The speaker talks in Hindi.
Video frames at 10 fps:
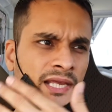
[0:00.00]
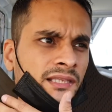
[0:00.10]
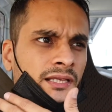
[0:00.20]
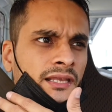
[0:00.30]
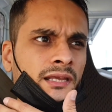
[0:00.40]

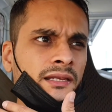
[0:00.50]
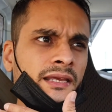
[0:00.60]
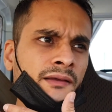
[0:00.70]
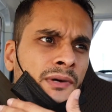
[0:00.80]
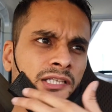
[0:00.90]
पिकिंग तक के
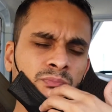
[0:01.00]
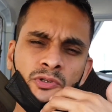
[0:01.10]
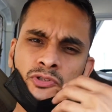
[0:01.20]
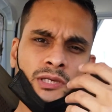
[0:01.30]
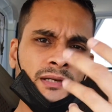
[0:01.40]
लिए है मास्क
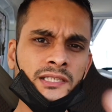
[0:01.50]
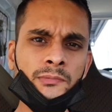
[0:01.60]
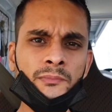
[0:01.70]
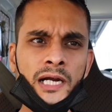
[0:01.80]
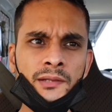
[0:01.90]
फिर उसके बाद
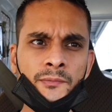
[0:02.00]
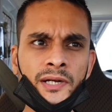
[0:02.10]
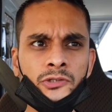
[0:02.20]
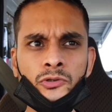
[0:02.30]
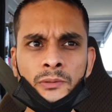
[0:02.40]
जब आप गाड़ी में
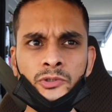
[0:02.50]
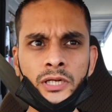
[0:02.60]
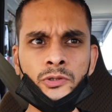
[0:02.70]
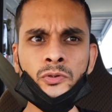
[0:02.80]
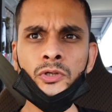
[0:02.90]
बैठे तो आप
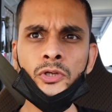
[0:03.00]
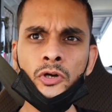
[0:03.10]
उतार दो